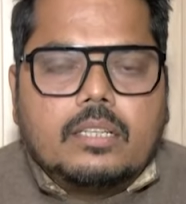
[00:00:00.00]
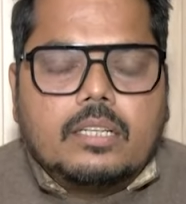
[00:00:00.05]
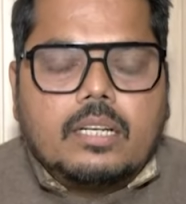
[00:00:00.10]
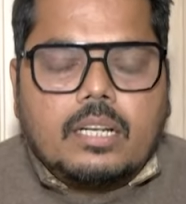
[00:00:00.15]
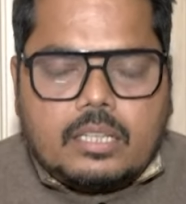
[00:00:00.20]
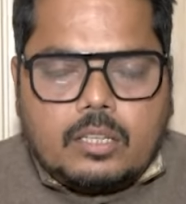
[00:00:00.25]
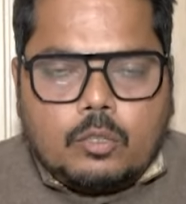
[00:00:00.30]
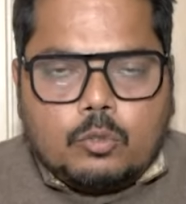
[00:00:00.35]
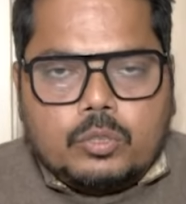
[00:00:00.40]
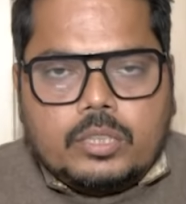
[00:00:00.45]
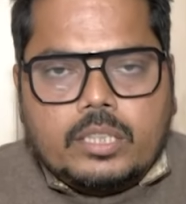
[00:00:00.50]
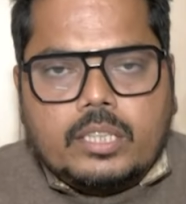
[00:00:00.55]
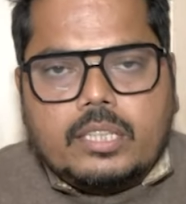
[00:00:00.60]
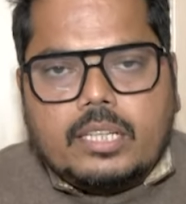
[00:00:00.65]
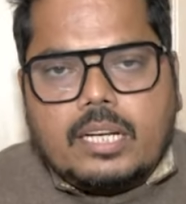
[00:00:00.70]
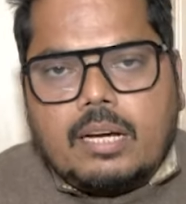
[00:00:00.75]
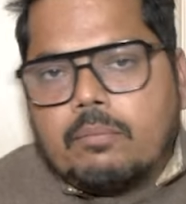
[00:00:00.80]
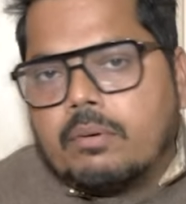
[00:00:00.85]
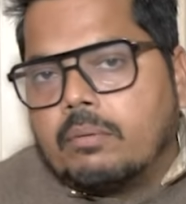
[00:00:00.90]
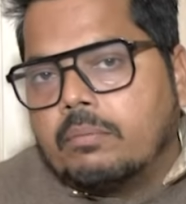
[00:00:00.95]
लखनऊ से
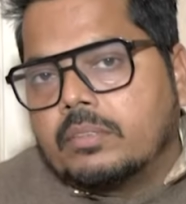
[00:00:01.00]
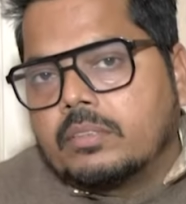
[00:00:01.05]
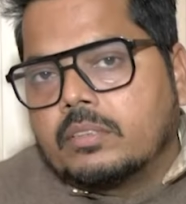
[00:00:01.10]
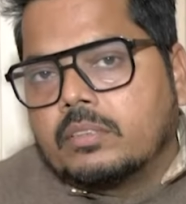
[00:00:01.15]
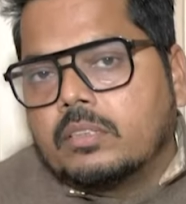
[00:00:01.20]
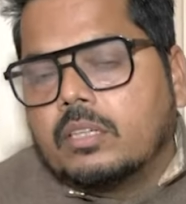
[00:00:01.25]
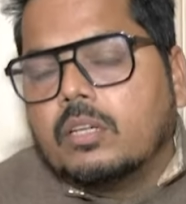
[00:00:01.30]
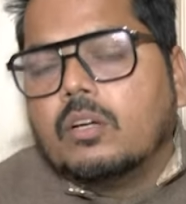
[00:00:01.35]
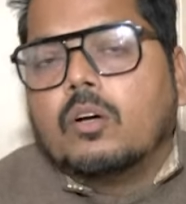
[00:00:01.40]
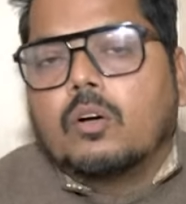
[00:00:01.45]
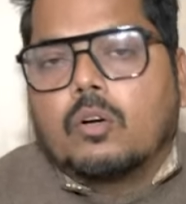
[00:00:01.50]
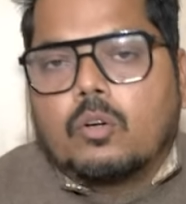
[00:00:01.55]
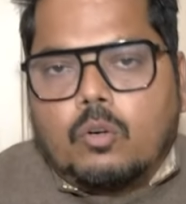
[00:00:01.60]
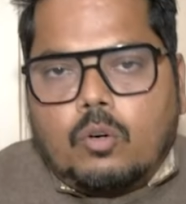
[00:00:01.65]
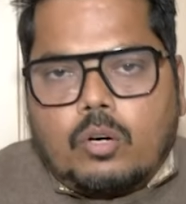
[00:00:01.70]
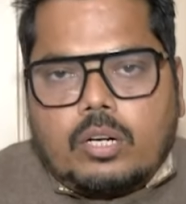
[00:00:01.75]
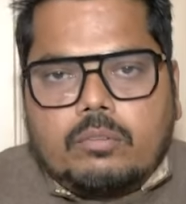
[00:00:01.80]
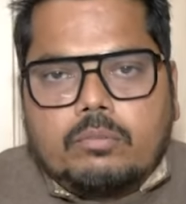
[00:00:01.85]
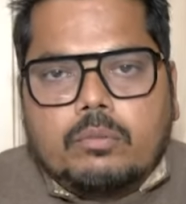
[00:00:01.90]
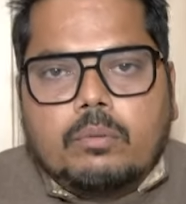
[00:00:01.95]
कैमरा पर्सन
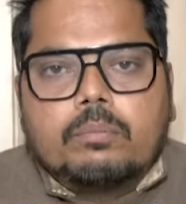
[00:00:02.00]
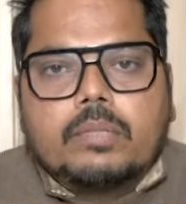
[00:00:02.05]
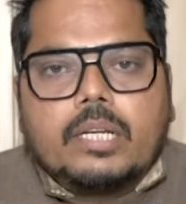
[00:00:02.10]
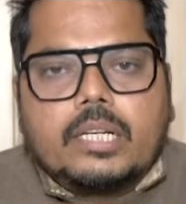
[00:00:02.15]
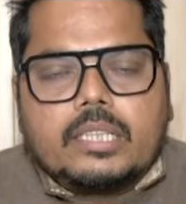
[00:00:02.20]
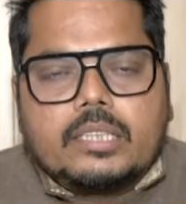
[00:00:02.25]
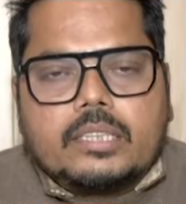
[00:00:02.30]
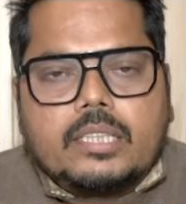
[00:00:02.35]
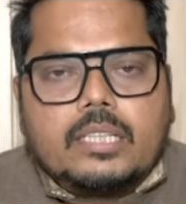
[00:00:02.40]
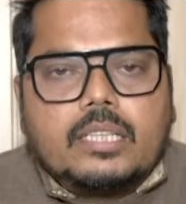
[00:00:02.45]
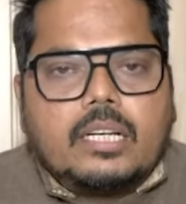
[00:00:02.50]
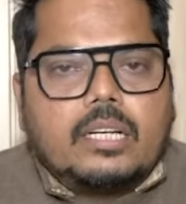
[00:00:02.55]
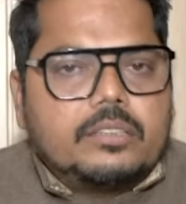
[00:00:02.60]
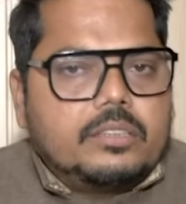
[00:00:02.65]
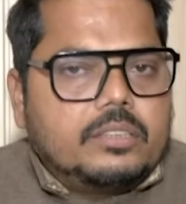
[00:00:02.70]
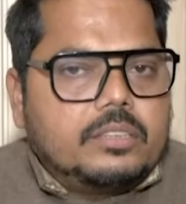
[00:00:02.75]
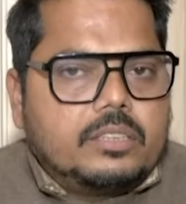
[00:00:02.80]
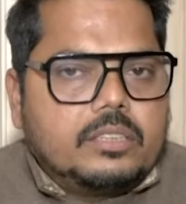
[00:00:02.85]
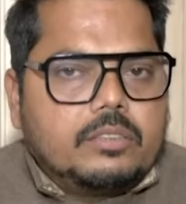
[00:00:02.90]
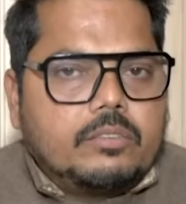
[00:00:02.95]
गौरव गुप्ता के साथ
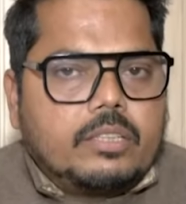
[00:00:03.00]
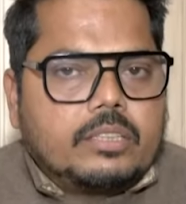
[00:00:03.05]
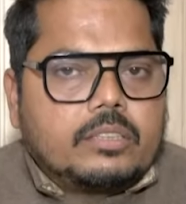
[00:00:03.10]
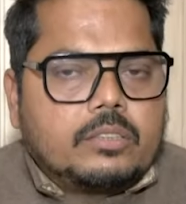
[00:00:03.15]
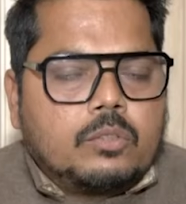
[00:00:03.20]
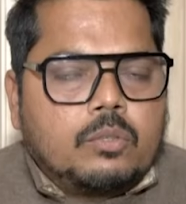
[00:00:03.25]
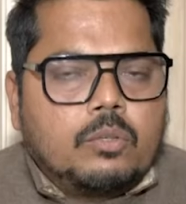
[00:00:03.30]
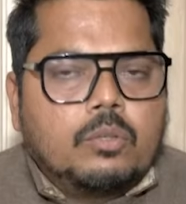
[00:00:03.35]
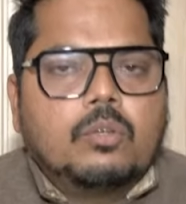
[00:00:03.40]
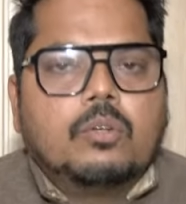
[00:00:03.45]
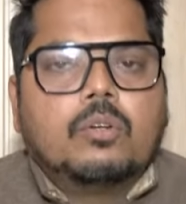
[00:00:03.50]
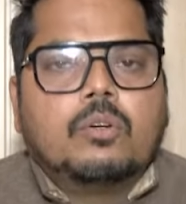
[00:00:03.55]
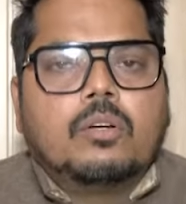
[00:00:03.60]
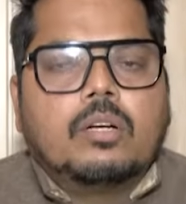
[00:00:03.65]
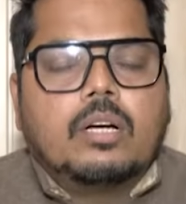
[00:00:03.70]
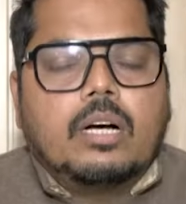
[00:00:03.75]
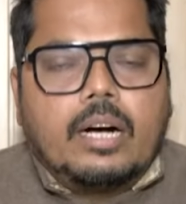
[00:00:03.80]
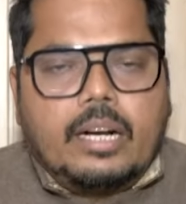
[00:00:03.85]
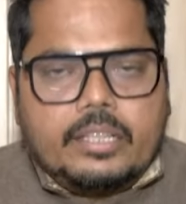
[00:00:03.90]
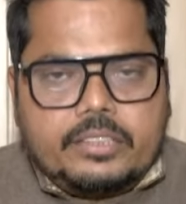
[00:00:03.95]
आशीष श्रीवास्तव
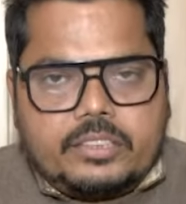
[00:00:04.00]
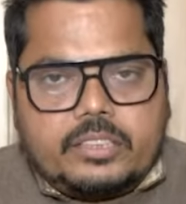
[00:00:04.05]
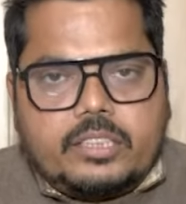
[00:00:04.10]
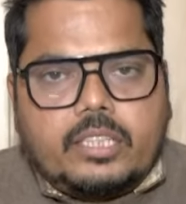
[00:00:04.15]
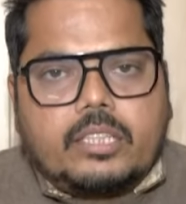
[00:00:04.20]
आज